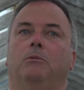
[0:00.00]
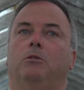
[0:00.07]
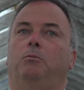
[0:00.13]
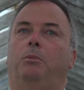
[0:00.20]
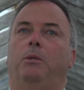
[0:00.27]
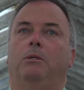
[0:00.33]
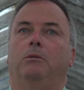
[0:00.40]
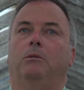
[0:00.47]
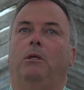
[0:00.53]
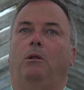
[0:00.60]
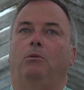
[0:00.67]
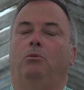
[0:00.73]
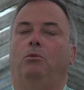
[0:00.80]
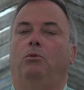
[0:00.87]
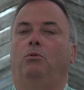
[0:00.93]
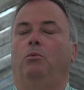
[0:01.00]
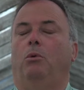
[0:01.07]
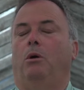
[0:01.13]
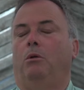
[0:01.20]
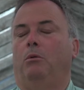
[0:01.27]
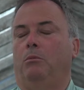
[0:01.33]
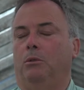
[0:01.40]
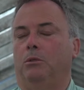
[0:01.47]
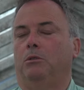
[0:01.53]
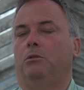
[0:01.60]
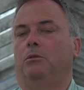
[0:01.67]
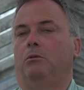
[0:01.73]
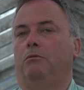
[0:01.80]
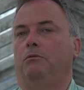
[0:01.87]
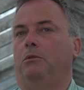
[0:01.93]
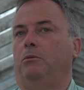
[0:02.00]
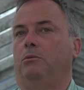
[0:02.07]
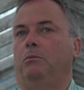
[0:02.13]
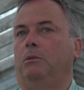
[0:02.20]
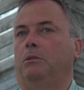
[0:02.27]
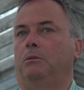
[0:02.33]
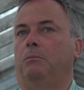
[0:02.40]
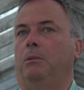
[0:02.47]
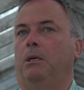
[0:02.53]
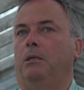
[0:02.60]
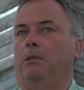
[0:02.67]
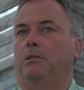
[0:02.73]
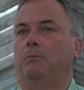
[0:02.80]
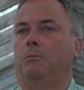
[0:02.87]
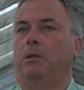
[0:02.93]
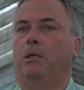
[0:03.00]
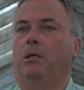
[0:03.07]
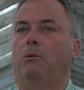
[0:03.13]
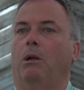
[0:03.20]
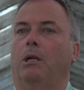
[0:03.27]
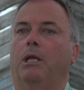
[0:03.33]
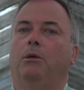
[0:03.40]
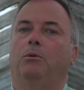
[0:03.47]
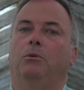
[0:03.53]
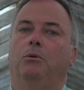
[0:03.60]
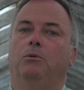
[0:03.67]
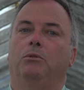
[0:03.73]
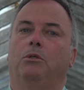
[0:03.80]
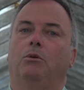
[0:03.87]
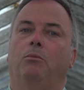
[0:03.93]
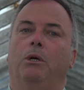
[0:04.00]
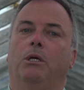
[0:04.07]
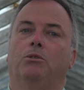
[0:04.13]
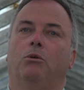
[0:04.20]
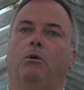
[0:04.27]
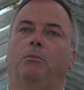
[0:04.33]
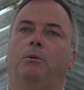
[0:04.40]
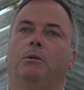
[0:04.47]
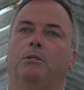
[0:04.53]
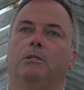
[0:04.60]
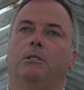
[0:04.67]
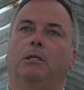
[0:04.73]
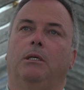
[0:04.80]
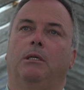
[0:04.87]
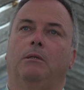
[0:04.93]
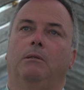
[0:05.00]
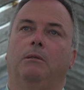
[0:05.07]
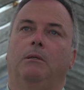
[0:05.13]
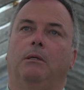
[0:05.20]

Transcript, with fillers: depende da altura do ano, mas ao fim de uma semana, semana e qualquer coisa, começam a aparecer